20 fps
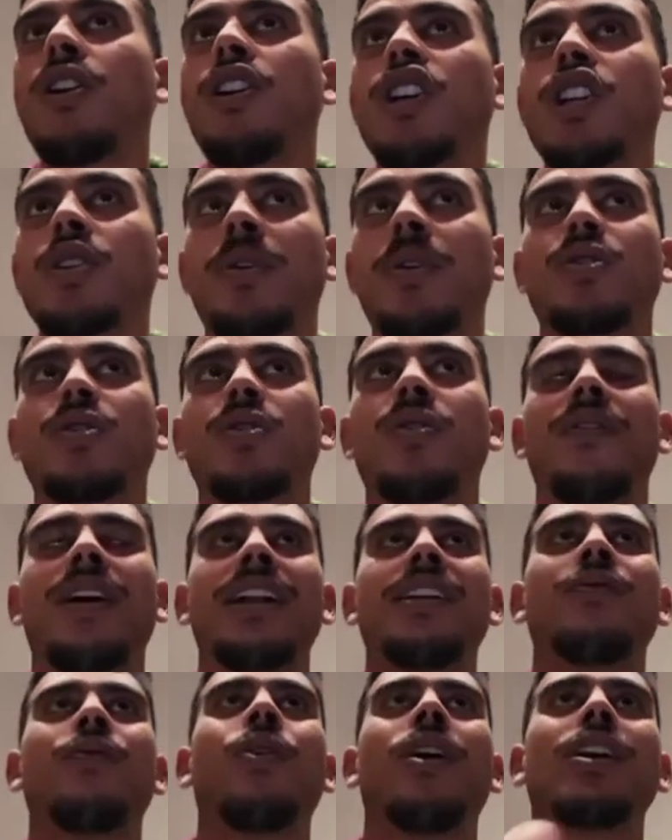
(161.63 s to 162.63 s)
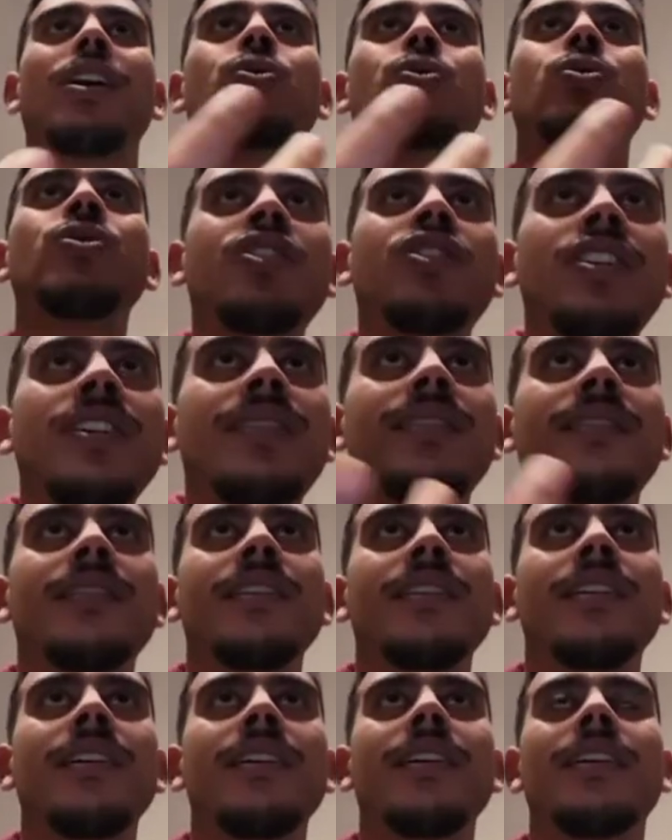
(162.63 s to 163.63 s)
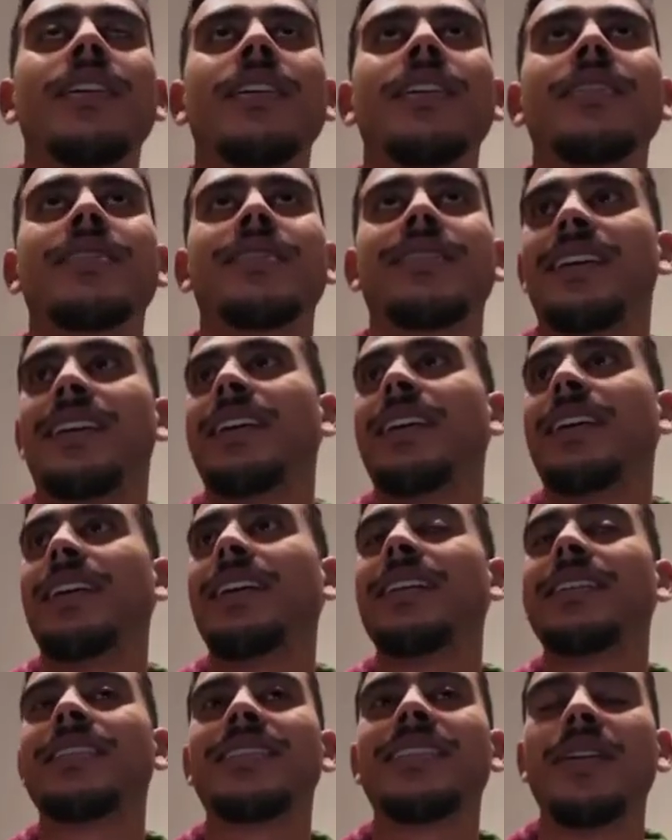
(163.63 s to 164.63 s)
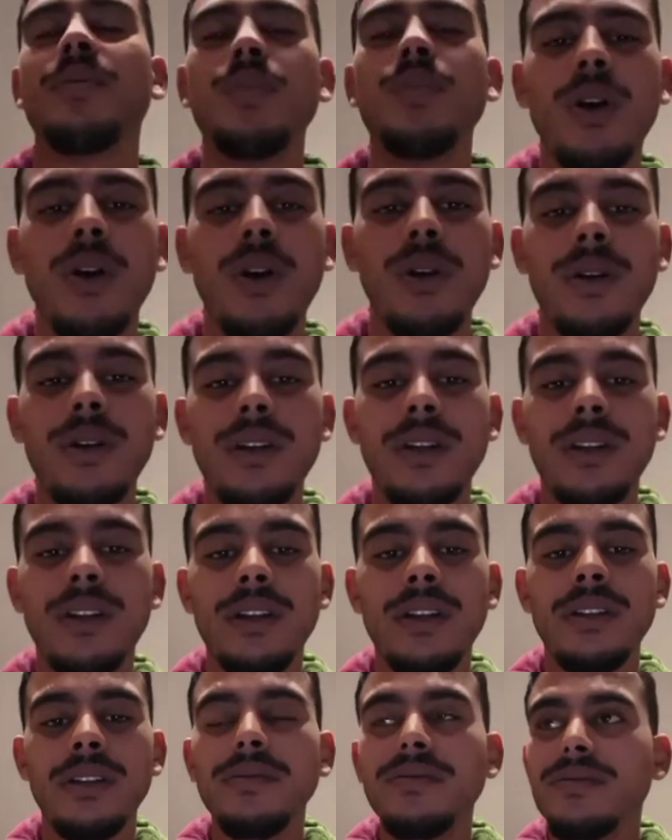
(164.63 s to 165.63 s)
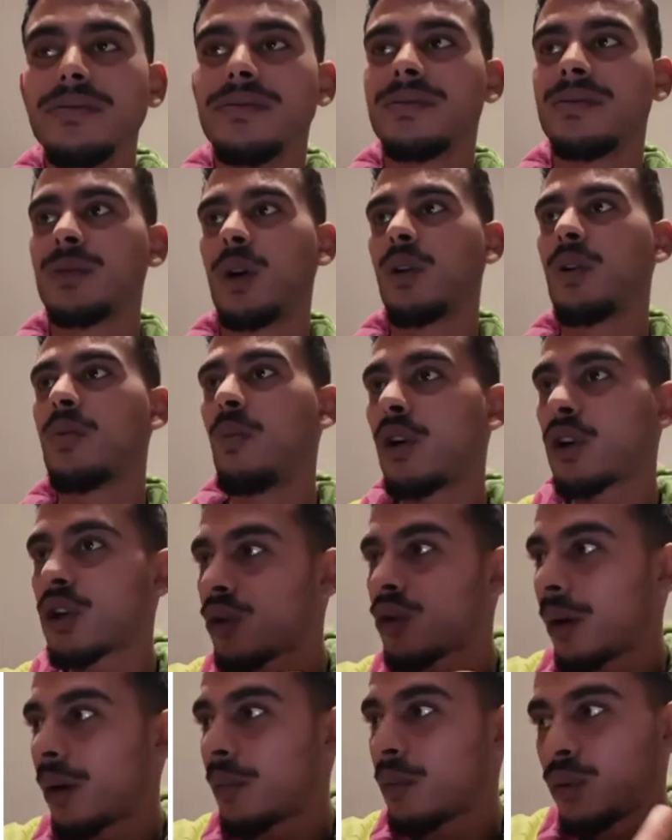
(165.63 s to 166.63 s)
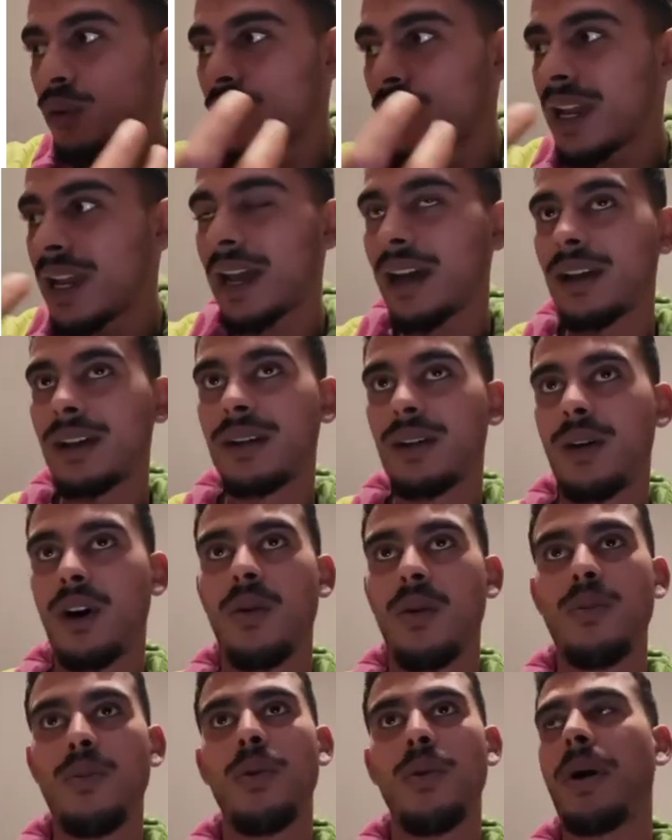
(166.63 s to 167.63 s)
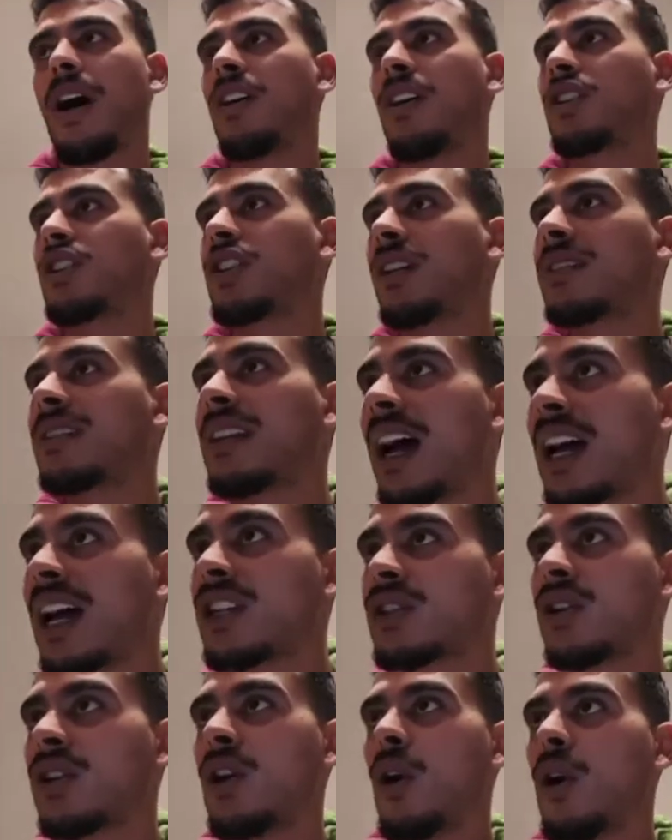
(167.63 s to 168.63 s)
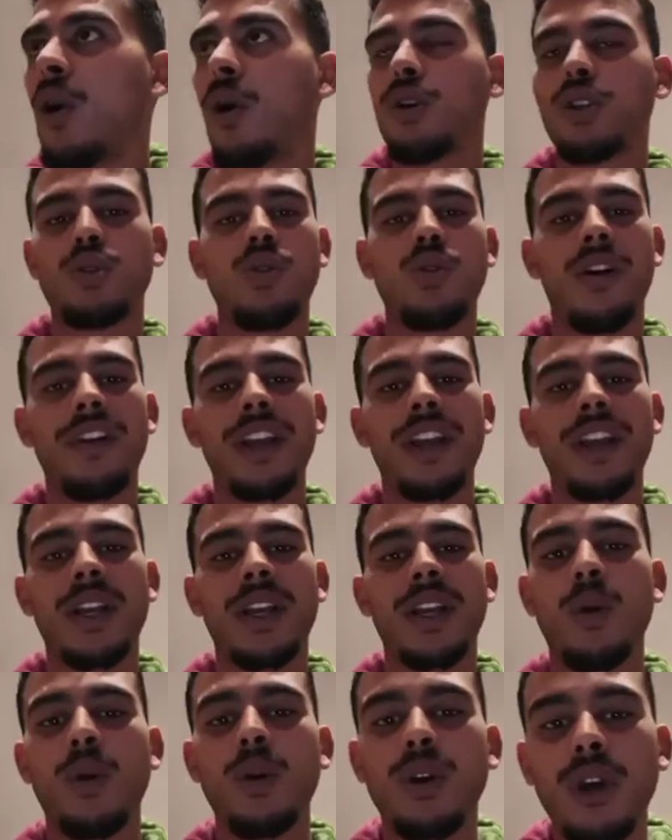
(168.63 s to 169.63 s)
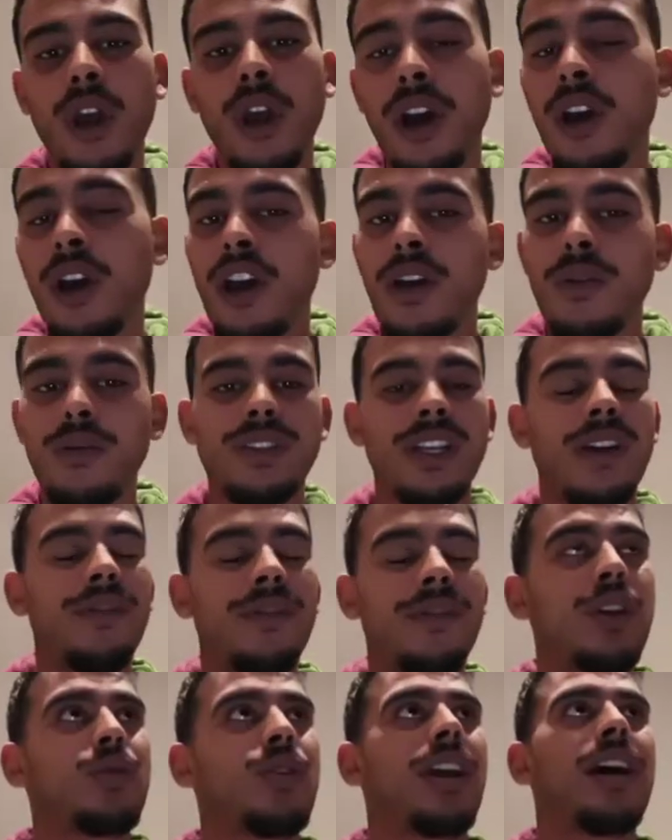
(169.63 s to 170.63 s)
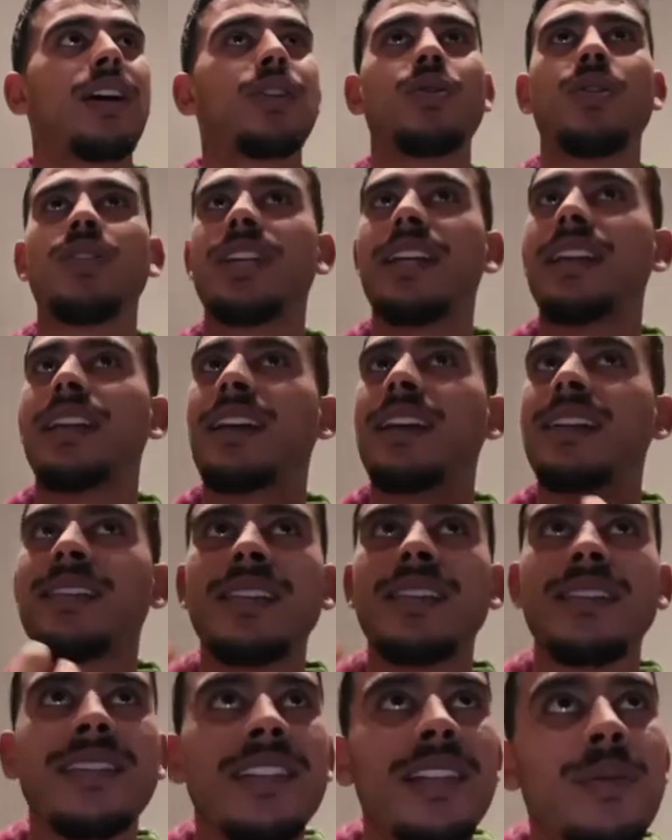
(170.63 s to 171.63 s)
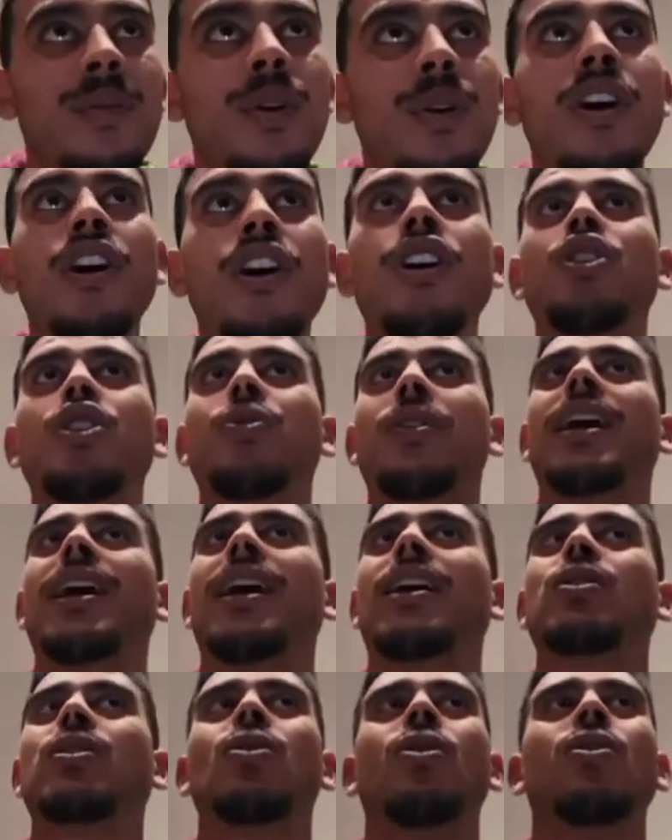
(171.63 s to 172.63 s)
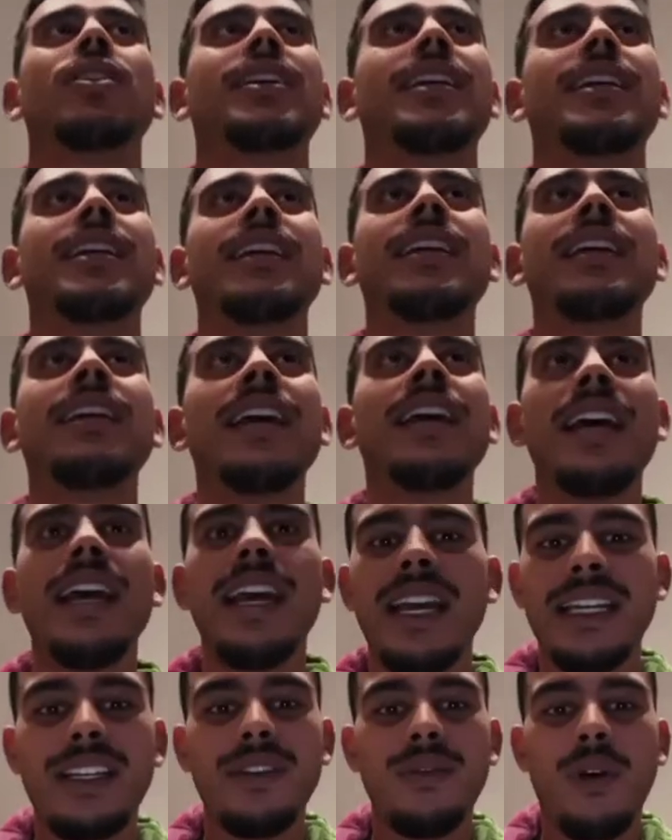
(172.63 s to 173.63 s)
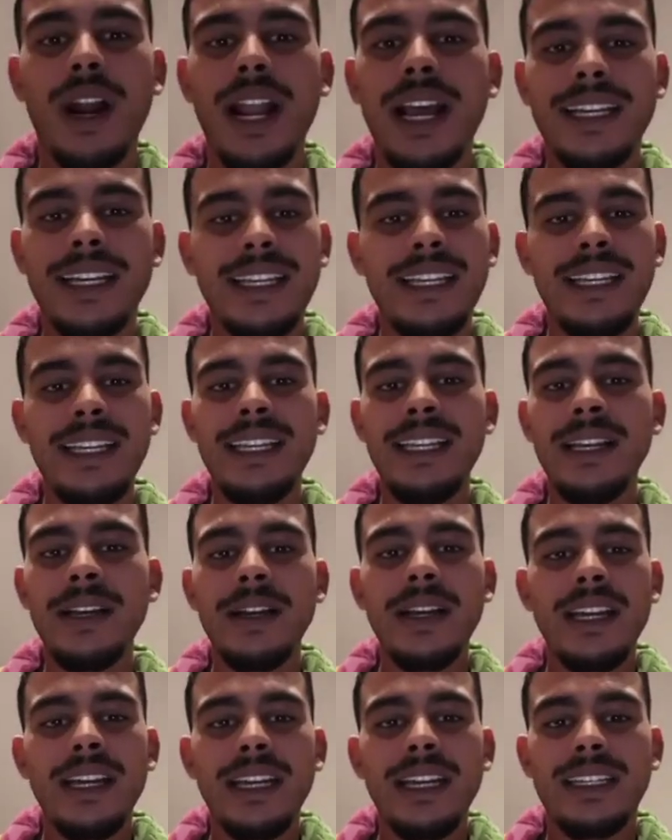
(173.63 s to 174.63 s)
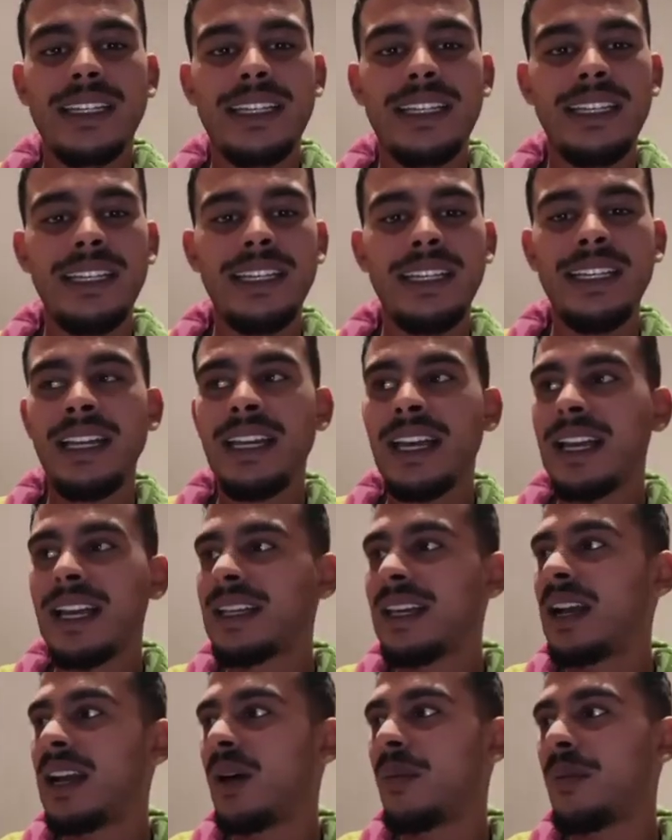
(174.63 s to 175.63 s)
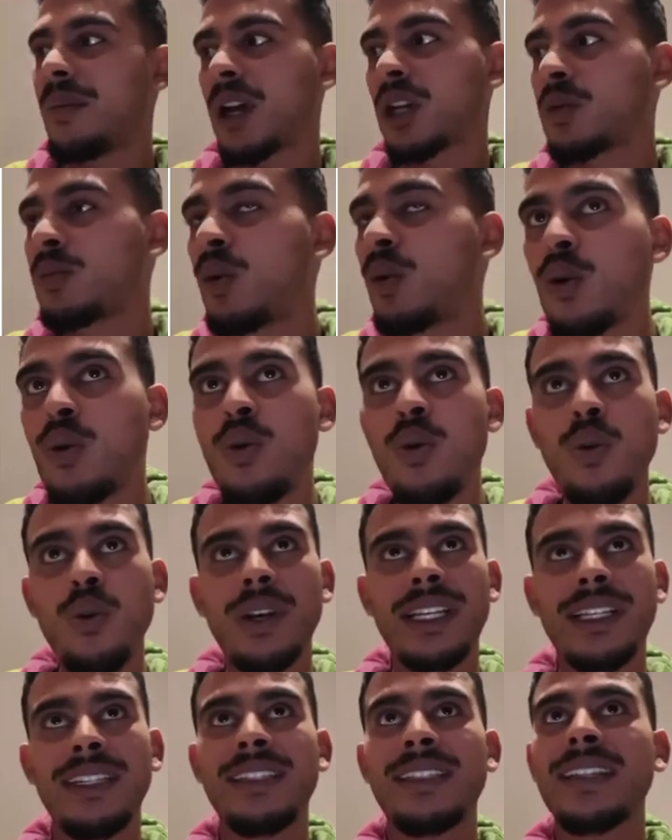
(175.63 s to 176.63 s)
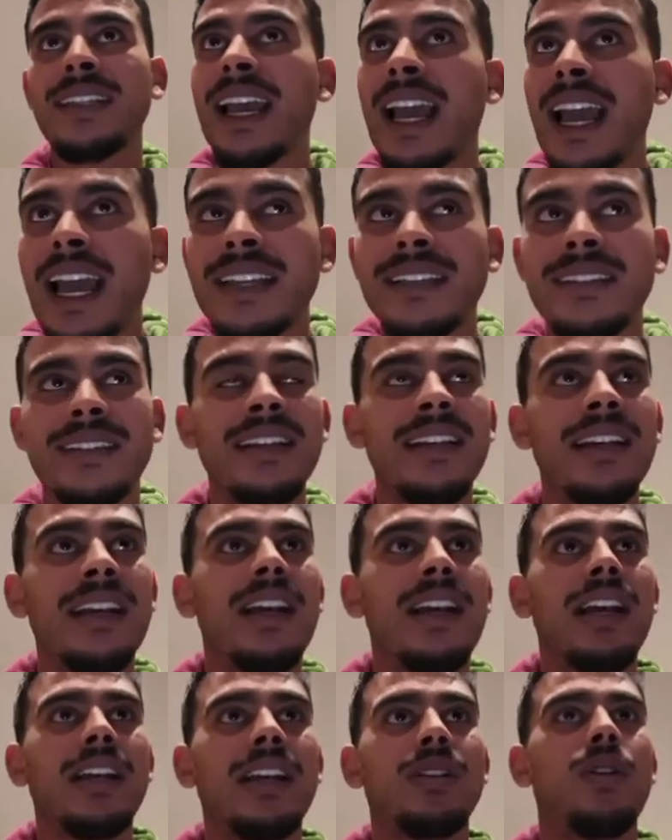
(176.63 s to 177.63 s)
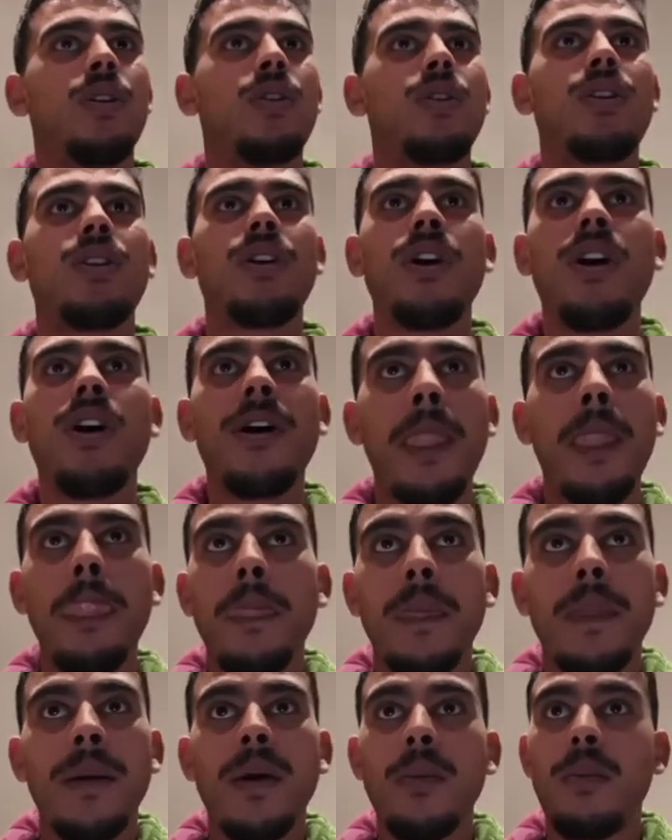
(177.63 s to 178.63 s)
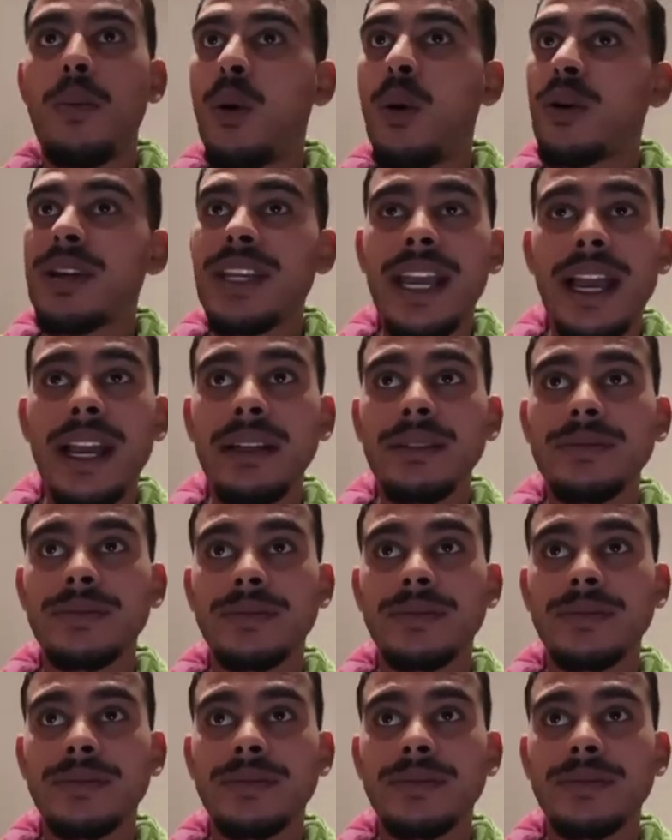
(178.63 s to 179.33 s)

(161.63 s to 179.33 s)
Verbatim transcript: Je pense qu'on va aller voir la justice. C'est c'est mieux. Donc moi je suis à bout de nerfs, on me prend en chantage, on joue avec mon cœur. Vous savez que je suis un garçon qui est très sensible, je suis un garçon qui qui voilà qui qui qui gamberge beaucoup, qui stresse. Donc euh, pour rien.